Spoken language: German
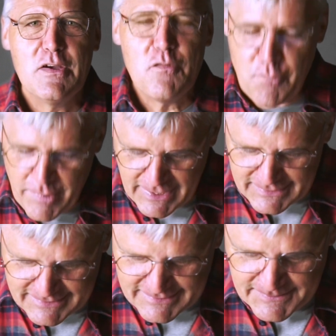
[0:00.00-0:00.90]

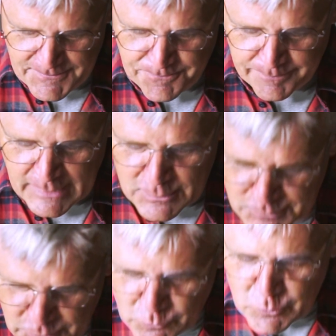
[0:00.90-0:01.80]
Vers.
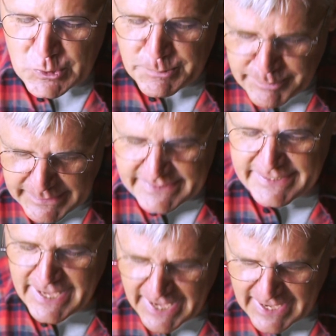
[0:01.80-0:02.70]
So spricht
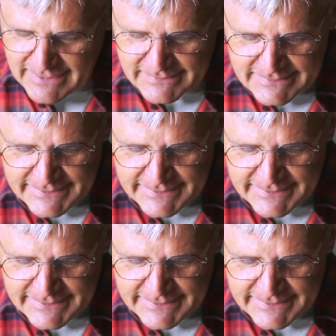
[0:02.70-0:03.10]
der Herr.